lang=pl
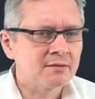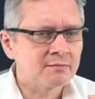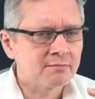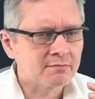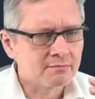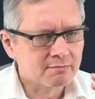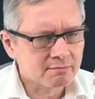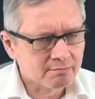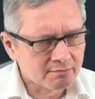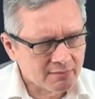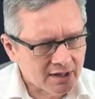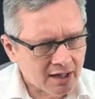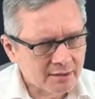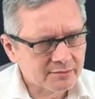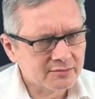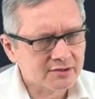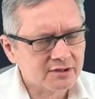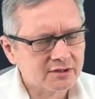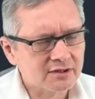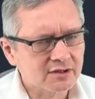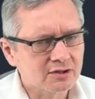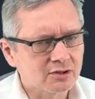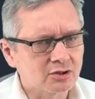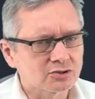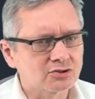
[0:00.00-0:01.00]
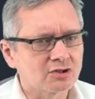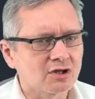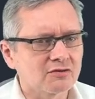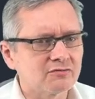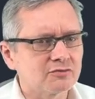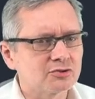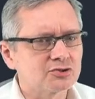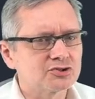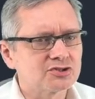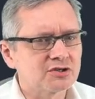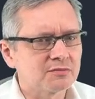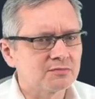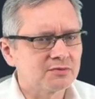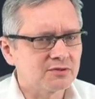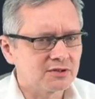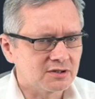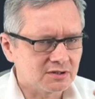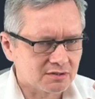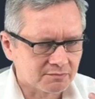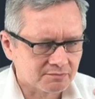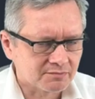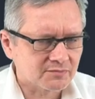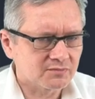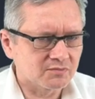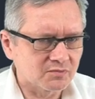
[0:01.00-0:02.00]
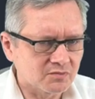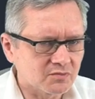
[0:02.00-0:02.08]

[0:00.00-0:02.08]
mamy gotowość, żeby